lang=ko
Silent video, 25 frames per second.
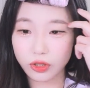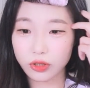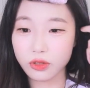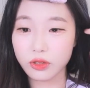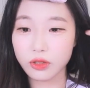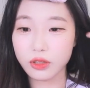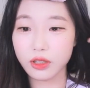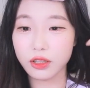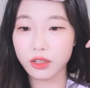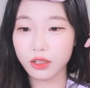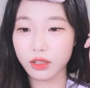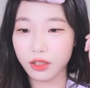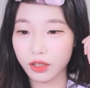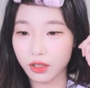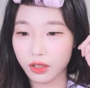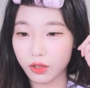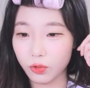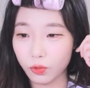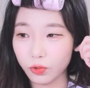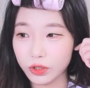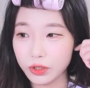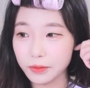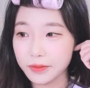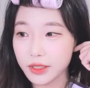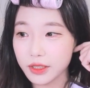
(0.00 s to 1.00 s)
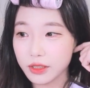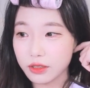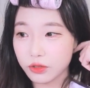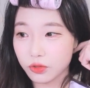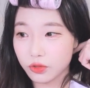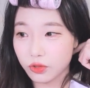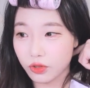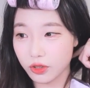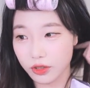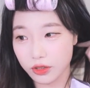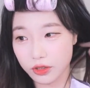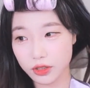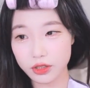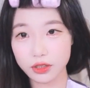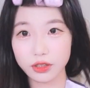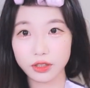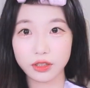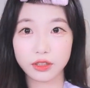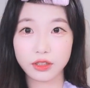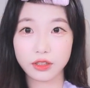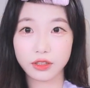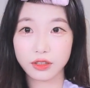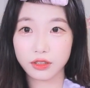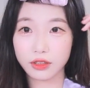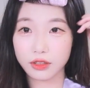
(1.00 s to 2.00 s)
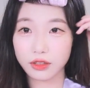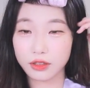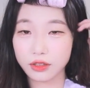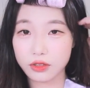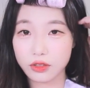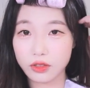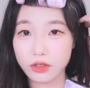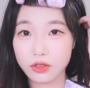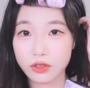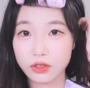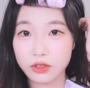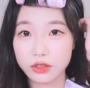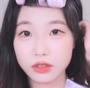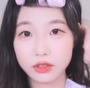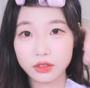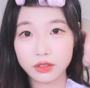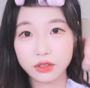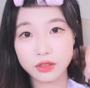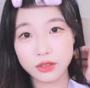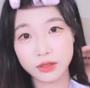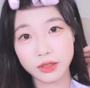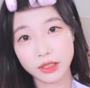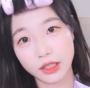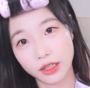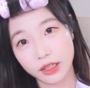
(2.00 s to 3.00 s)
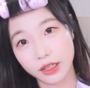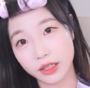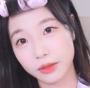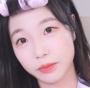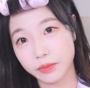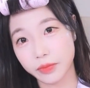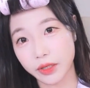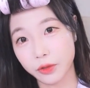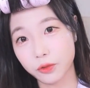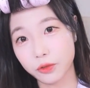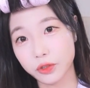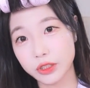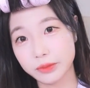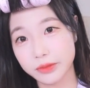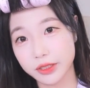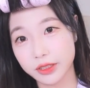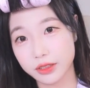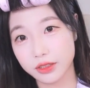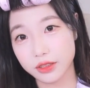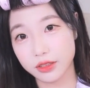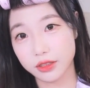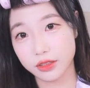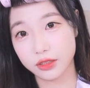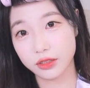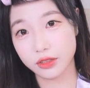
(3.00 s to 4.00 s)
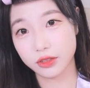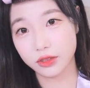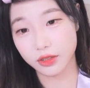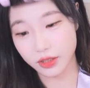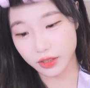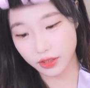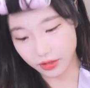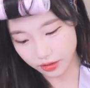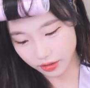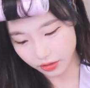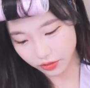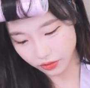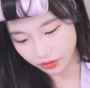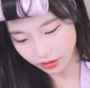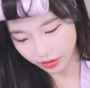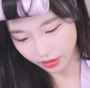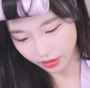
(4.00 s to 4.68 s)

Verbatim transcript: 청년의 날에 한 50개씩 줬거든? 그래서 이거는 한 150개씩 있을 거야. 이거